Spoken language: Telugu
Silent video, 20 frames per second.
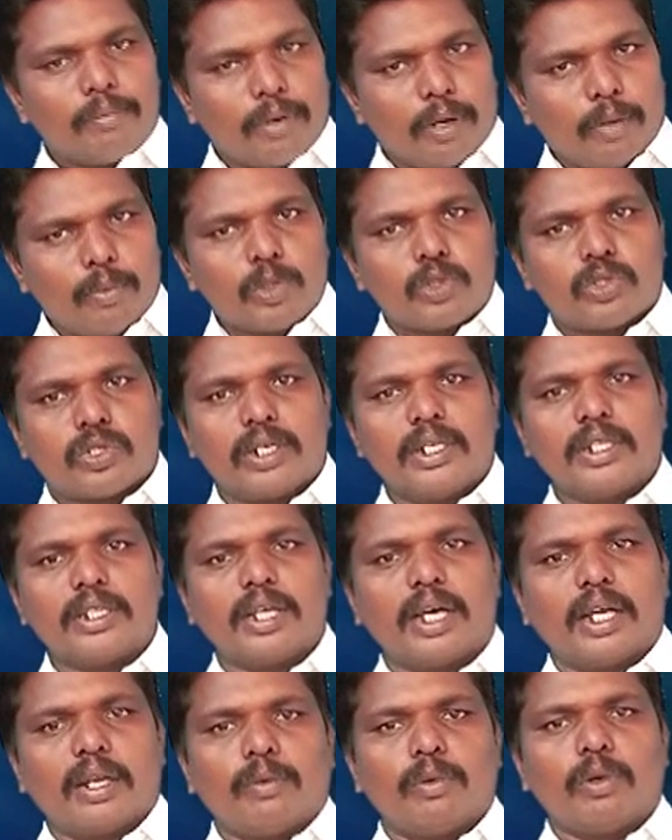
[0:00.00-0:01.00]
ప్రభు
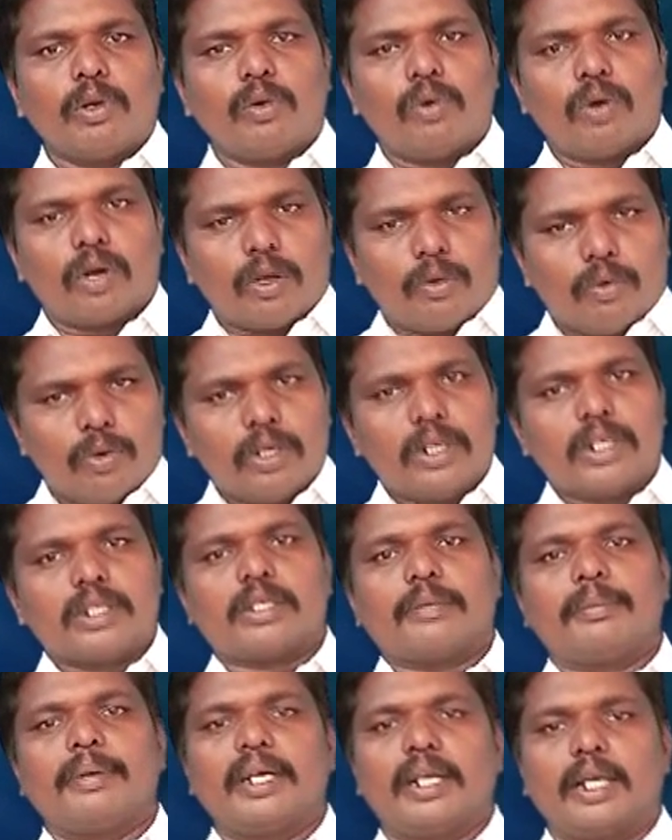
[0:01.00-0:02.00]
సన్నిధానంలో ఒక
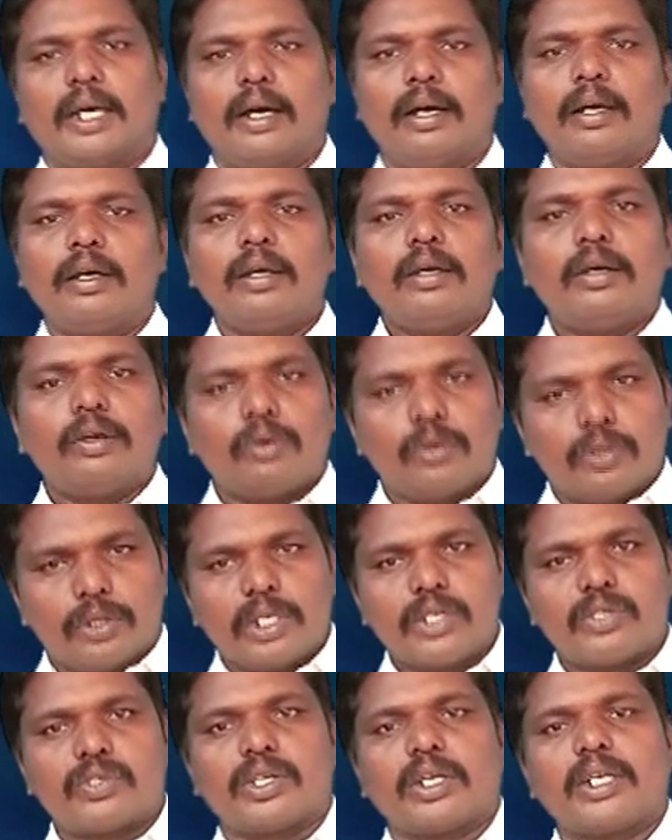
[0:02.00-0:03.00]
ఉన్నతమైన
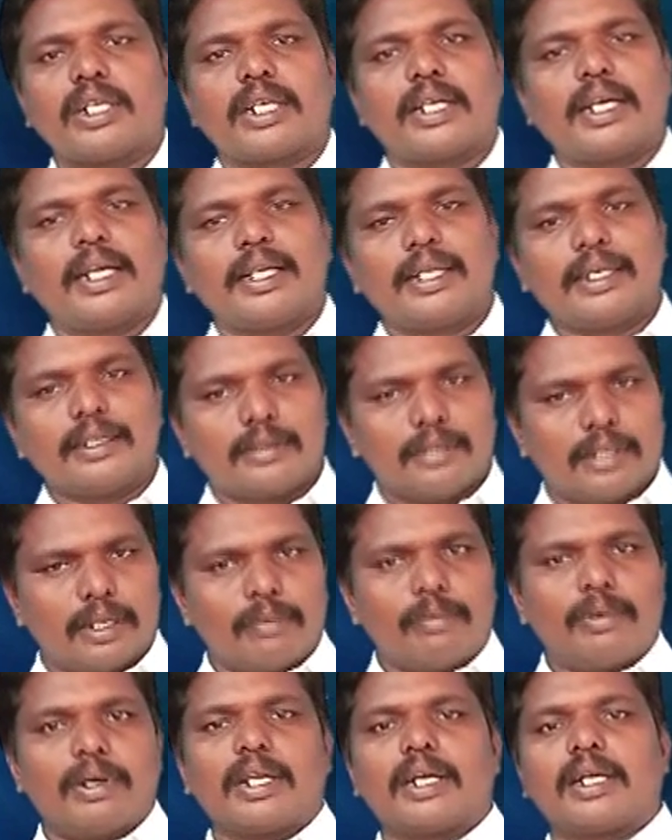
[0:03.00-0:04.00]
ఉద్దేశాన్ని కలిగి
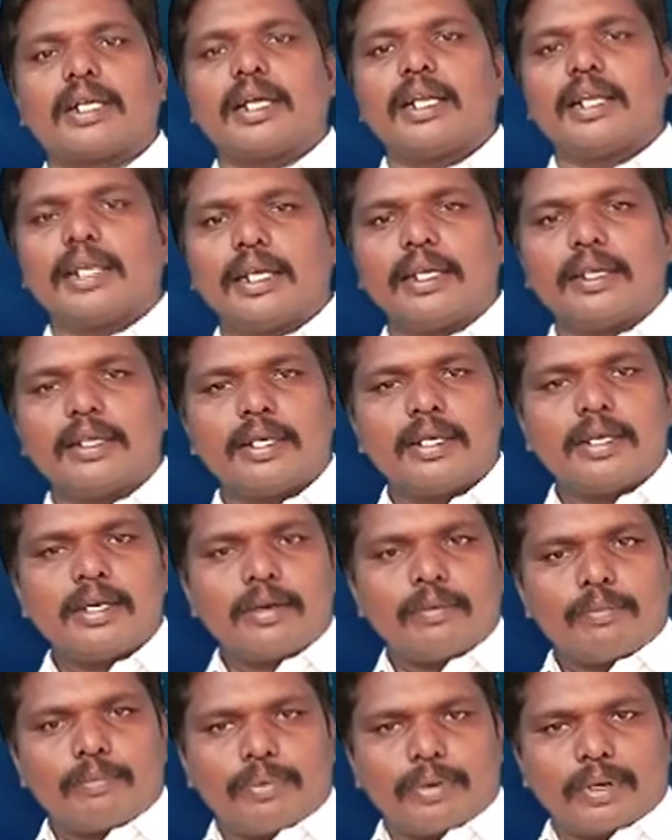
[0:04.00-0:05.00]
తీర్మానం కలిగి
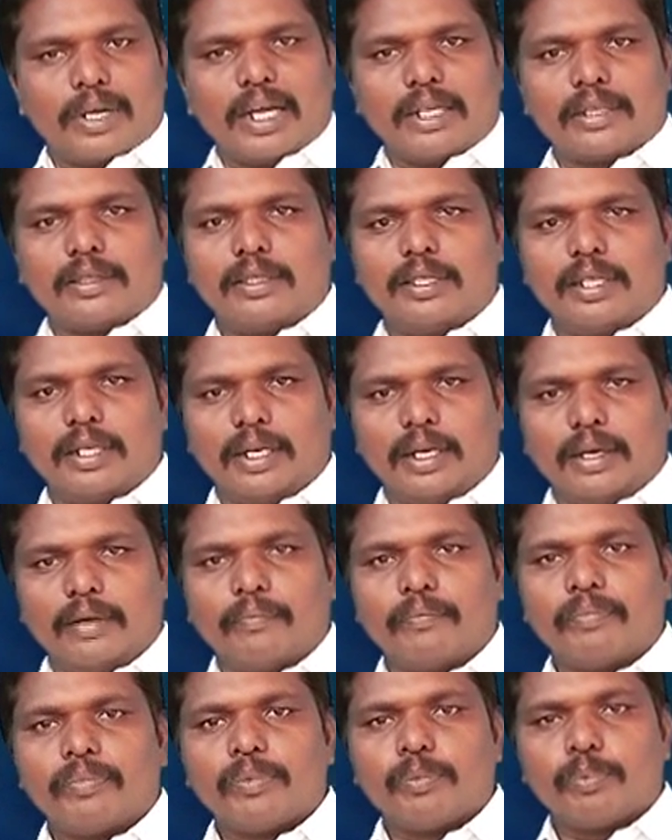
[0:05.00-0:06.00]
ప్రార్థన
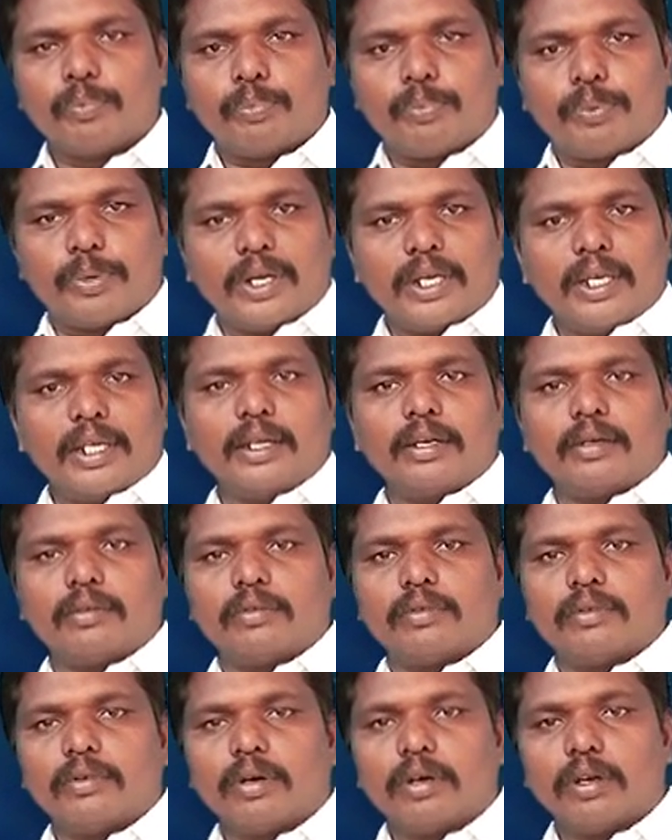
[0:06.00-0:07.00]
ప్రేయరు
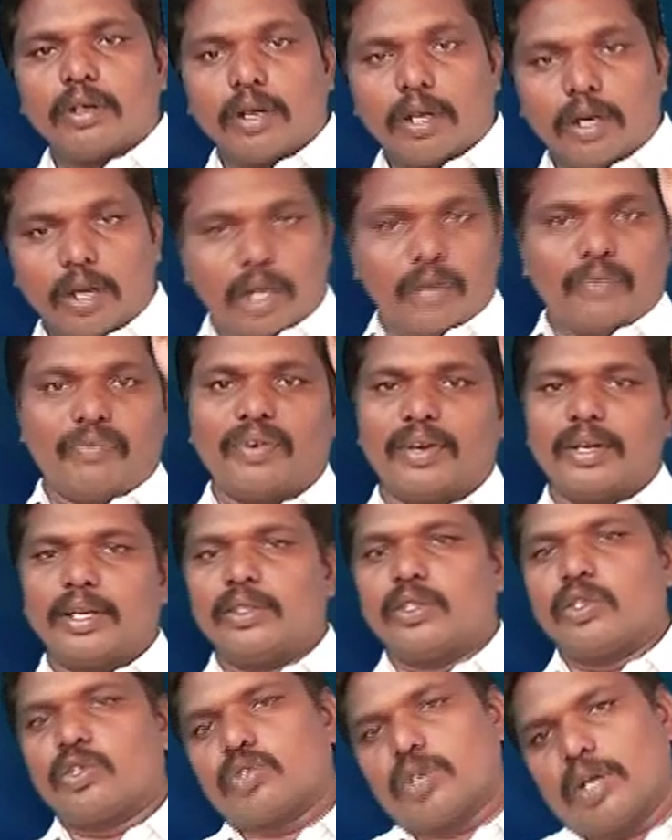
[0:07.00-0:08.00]
లైఫ్
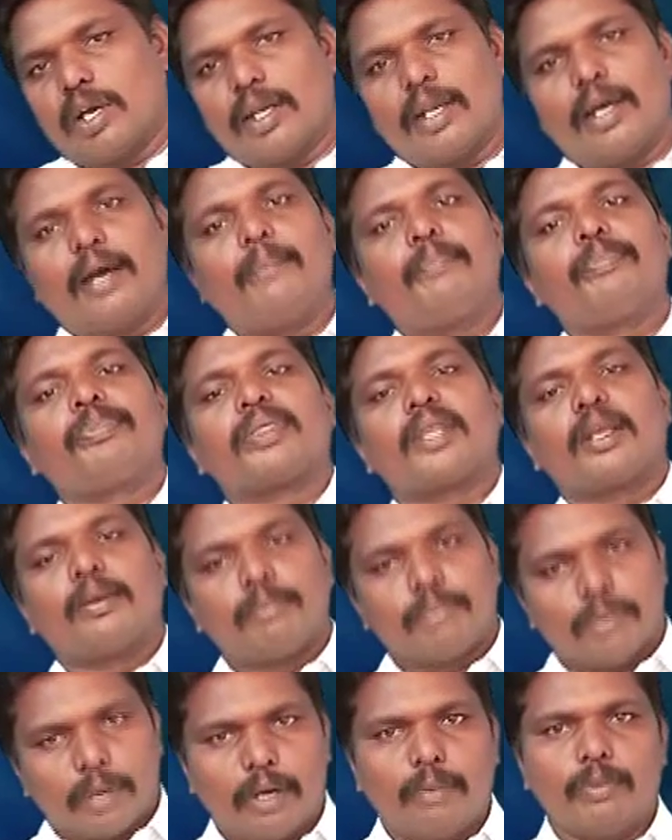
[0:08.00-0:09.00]
అనేది చాలా
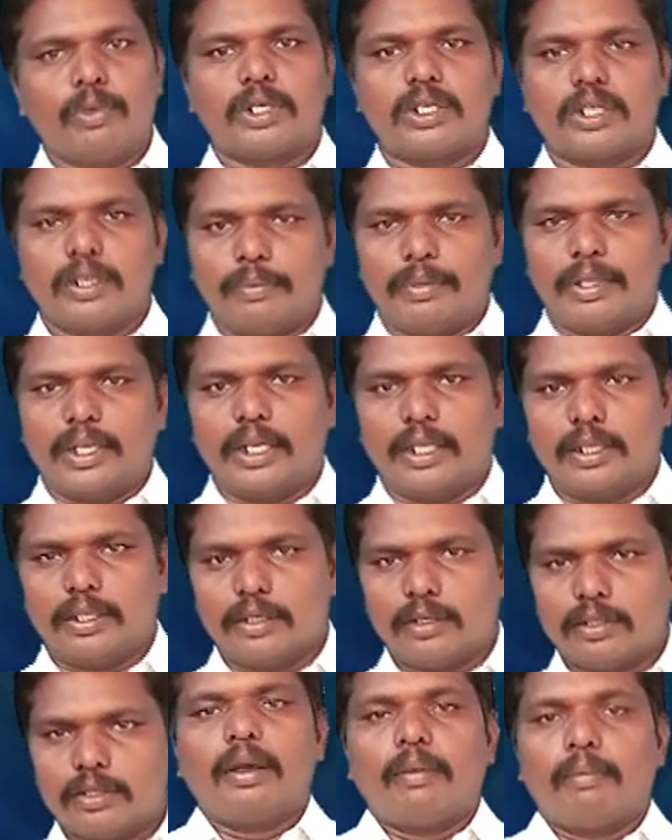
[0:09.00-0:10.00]

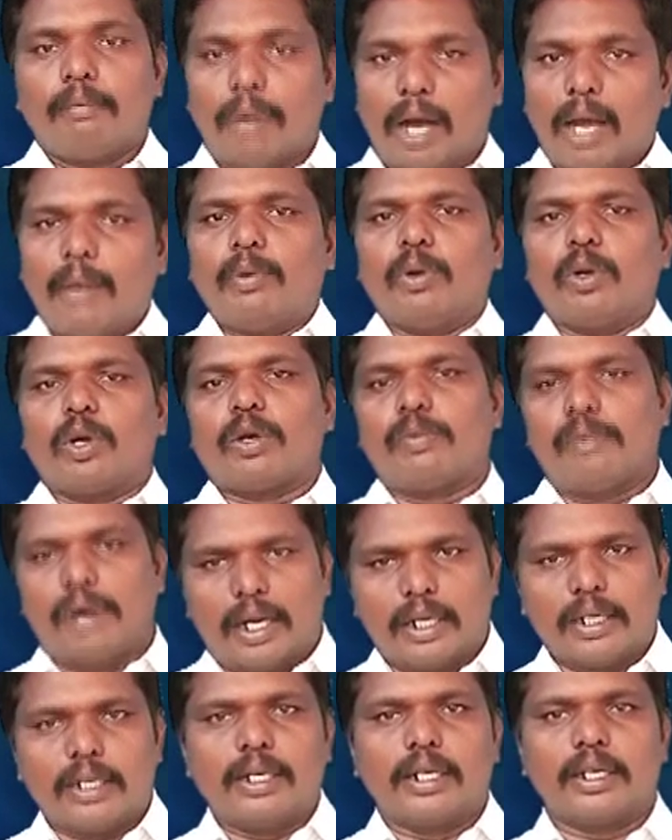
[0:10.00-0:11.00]
ప్రాముఖ్యమైనది బైబుల్ ఒక
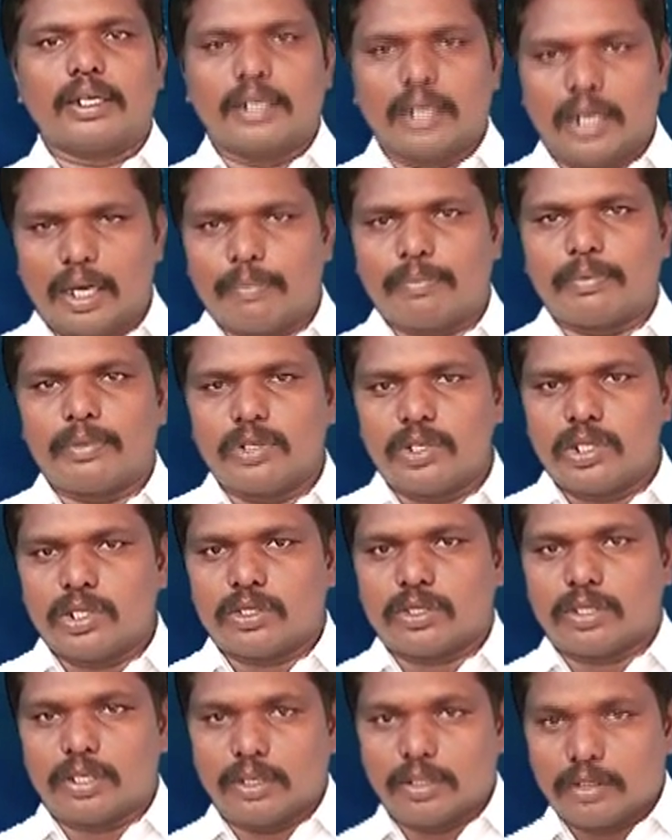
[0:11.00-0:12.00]
మాట నేను జ్ఞాపకం
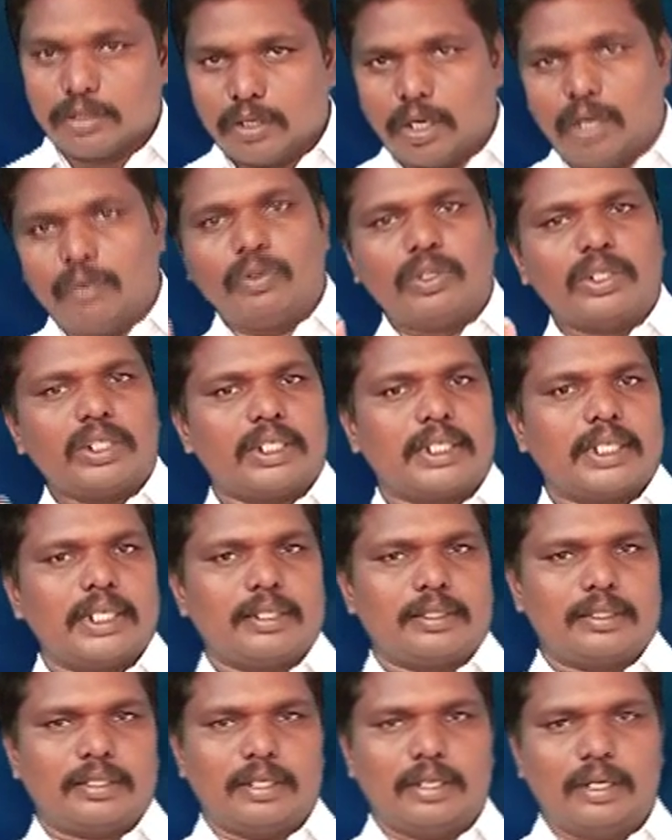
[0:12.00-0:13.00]
చేస్తాను దావిది
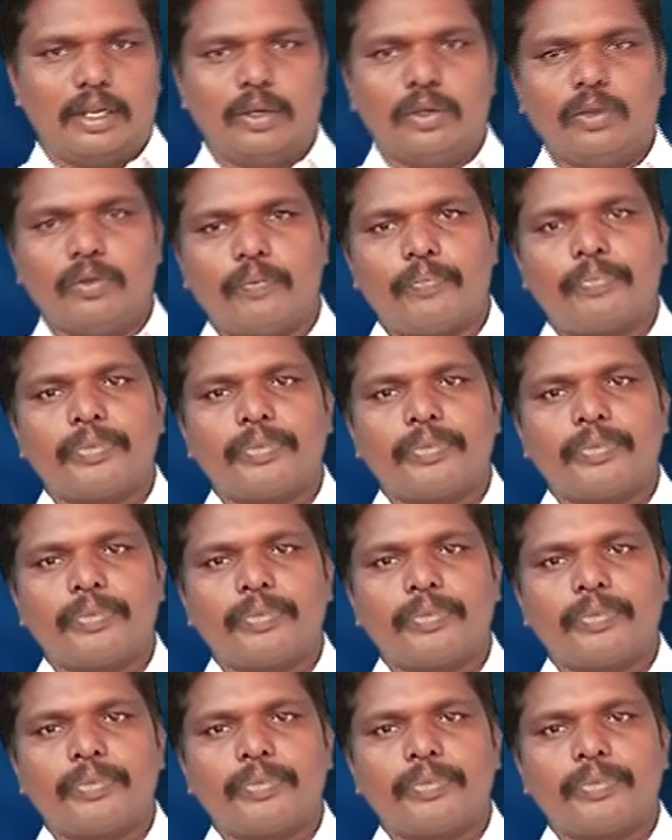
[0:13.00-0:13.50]
కీర్తనలు